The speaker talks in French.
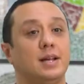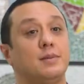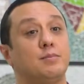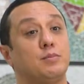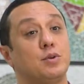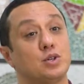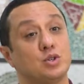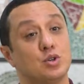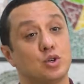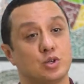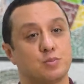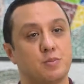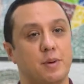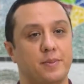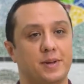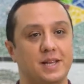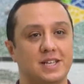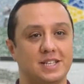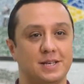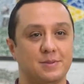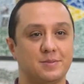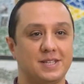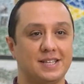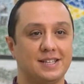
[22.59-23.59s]
Bonjour, je
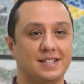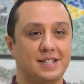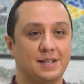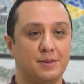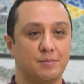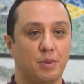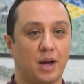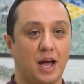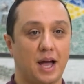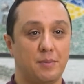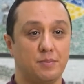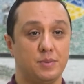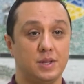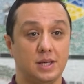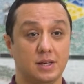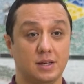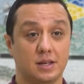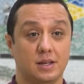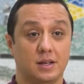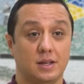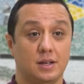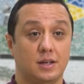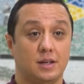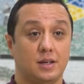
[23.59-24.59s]
m'appelle Chemsedine Brami,
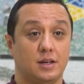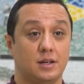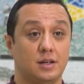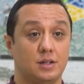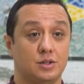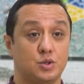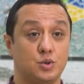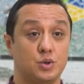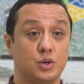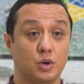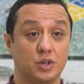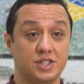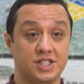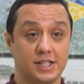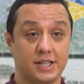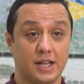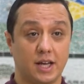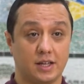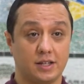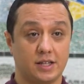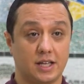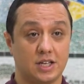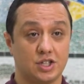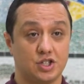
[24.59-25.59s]
euh, je suis
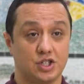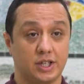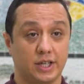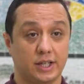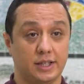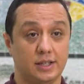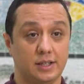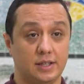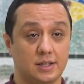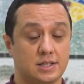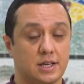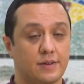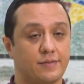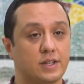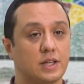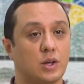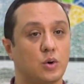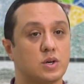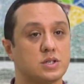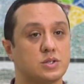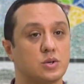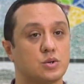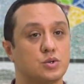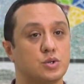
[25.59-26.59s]
originaire d'Algérie. Ça fait
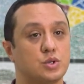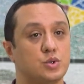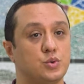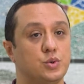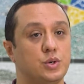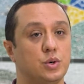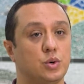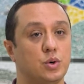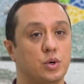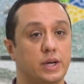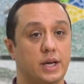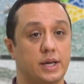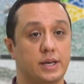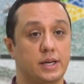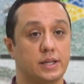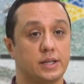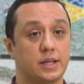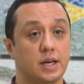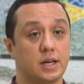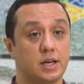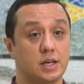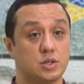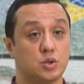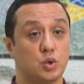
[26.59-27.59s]
trois ans que je suis au
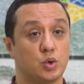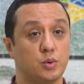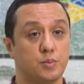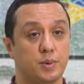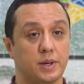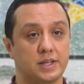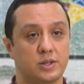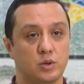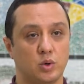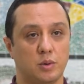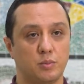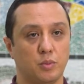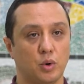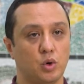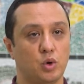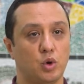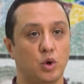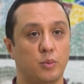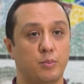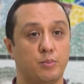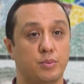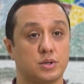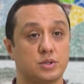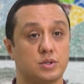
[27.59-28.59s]
Canada. J'occupe actuellement
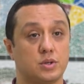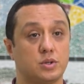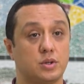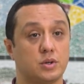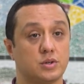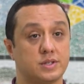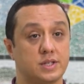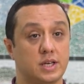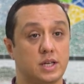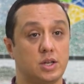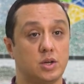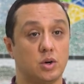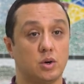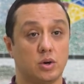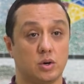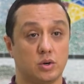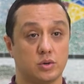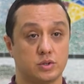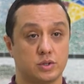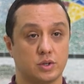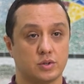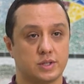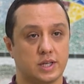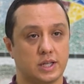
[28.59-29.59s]
le poste d'enseignant
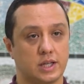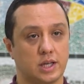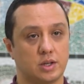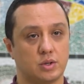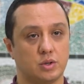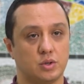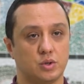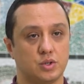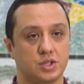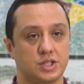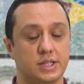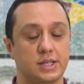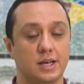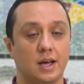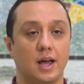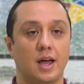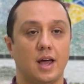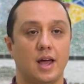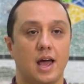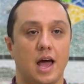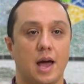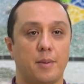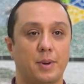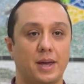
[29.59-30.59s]
en sciences et technologies
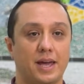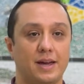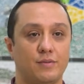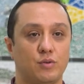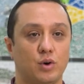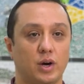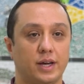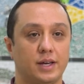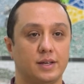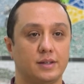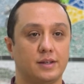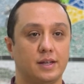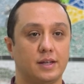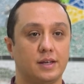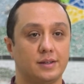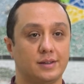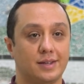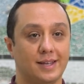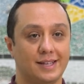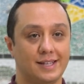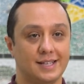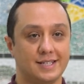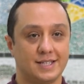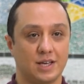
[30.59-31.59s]
après avoir été
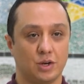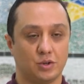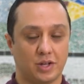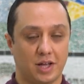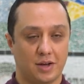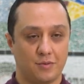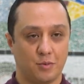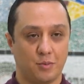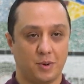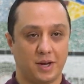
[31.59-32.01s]
technicien en travaux